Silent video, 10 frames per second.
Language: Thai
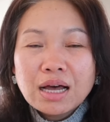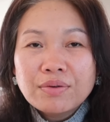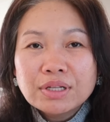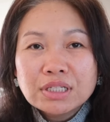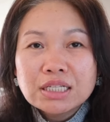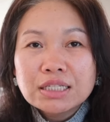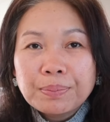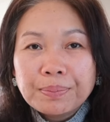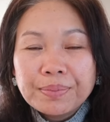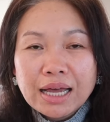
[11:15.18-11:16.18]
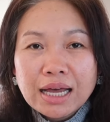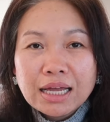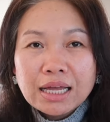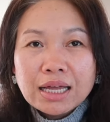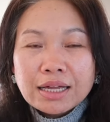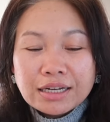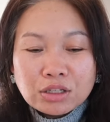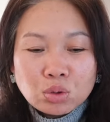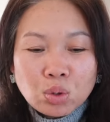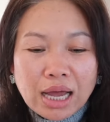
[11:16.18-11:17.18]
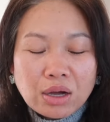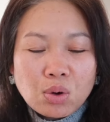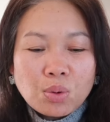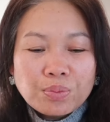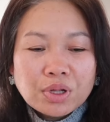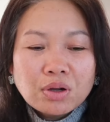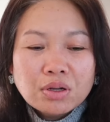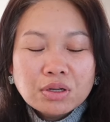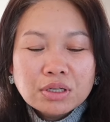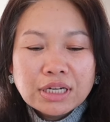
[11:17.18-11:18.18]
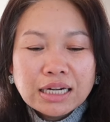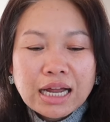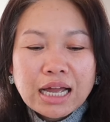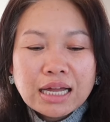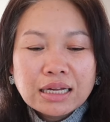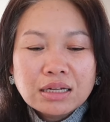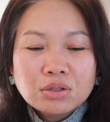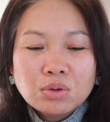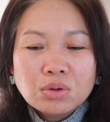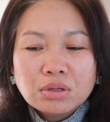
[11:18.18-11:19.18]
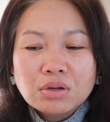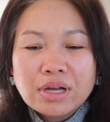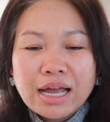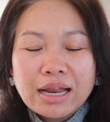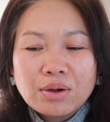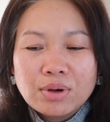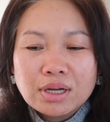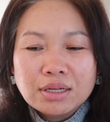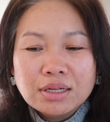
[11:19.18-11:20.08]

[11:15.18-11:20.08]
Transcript: วันที่ 10 นะคะ เดือนตุลาคม เนาะเดือนหน้าเนี่ยทุกคนก็ใกล้แล้วอะ่ะ